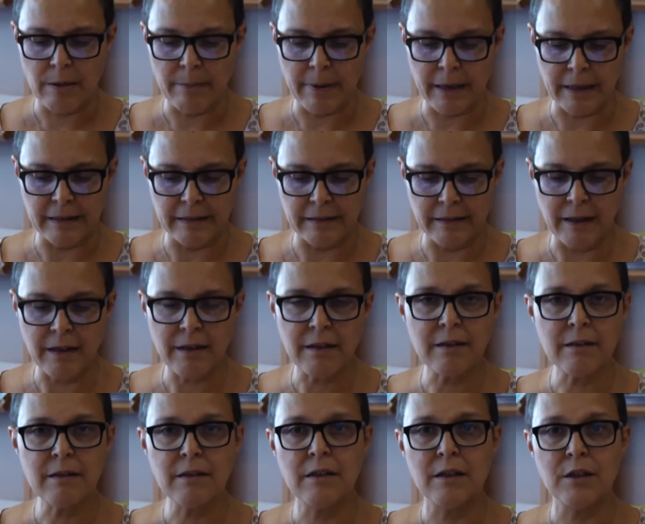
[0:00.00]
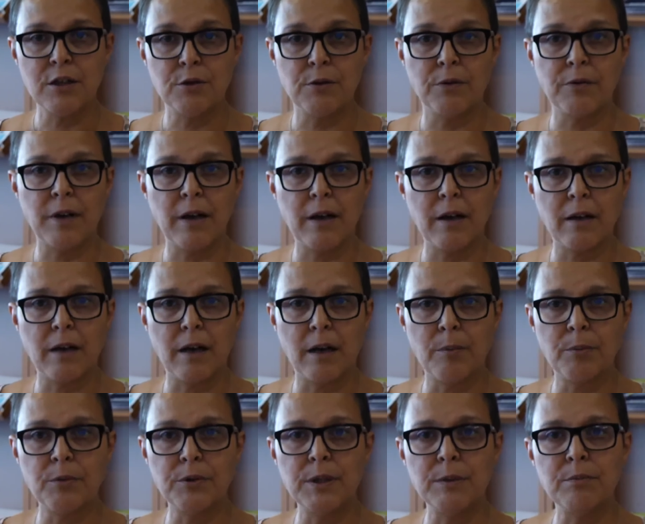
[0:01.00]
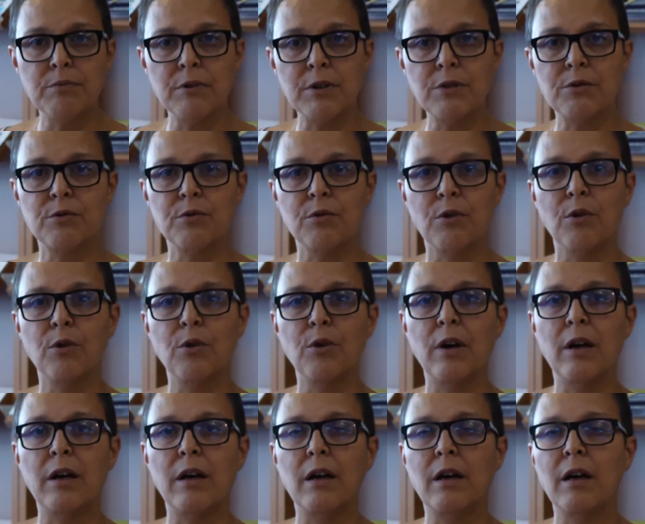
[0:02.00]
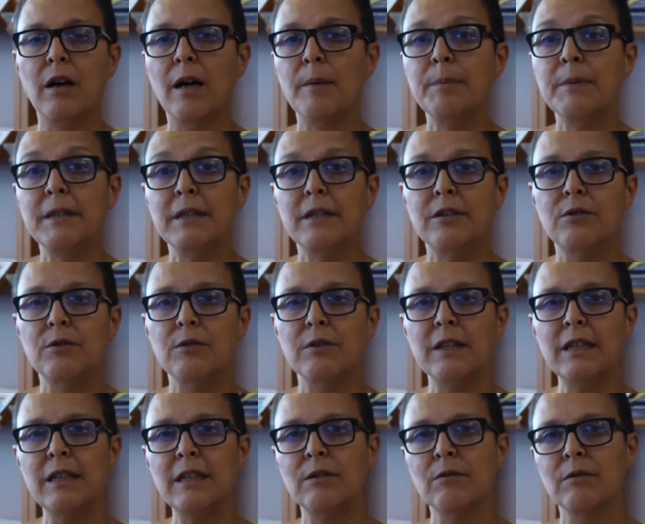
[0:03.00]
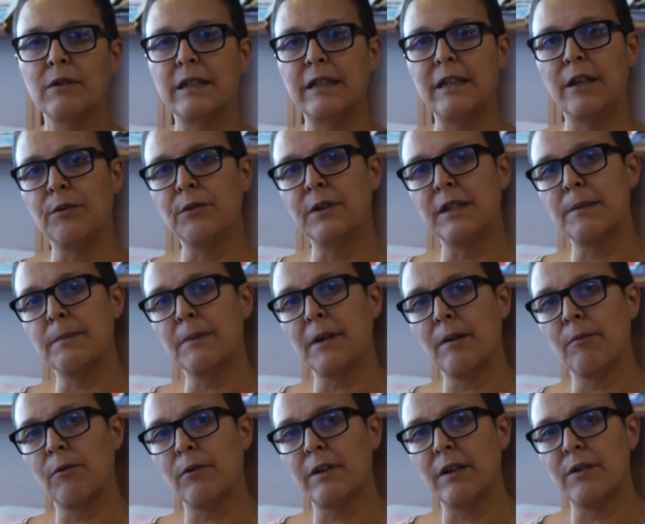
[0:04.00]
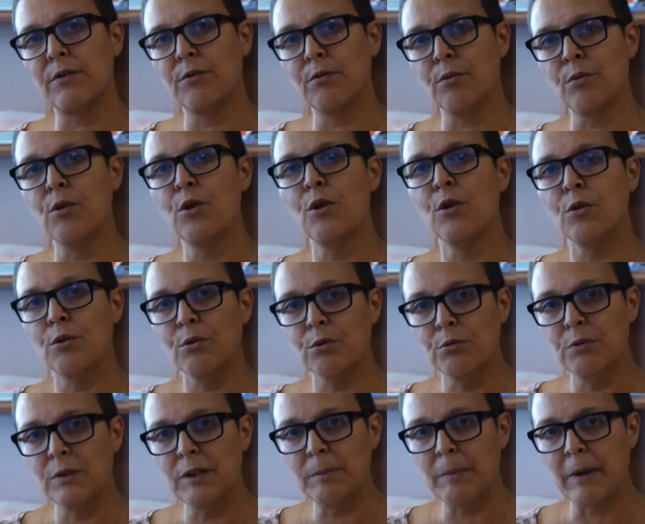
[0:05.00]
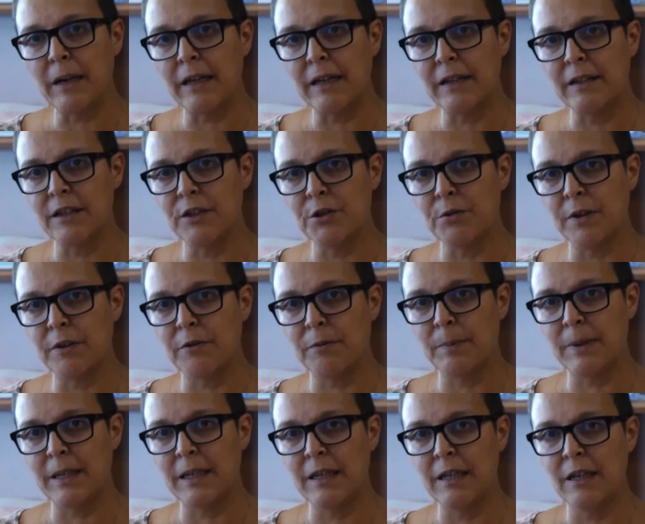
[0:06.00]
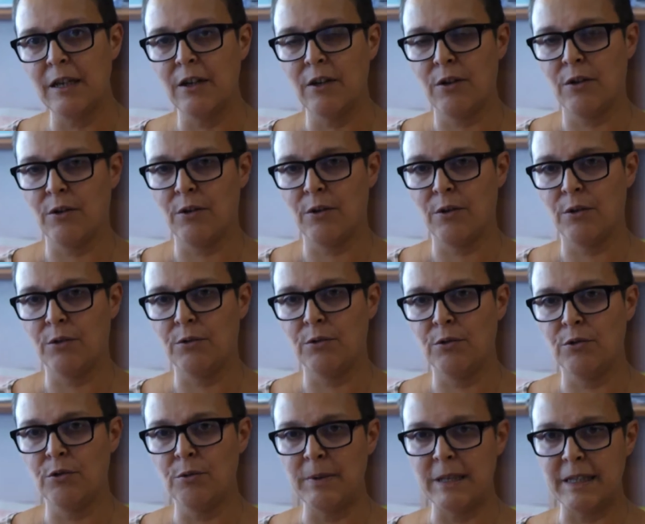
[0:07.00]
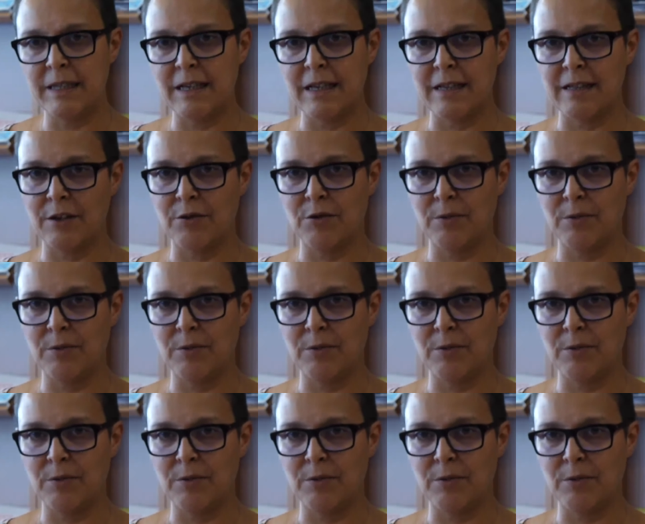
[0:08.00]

par l'État je vais faire un, petit point sur euh, un rapide historique. Donc, il y a eu une expérimentation conduite par la DGFP euh, de 2016 à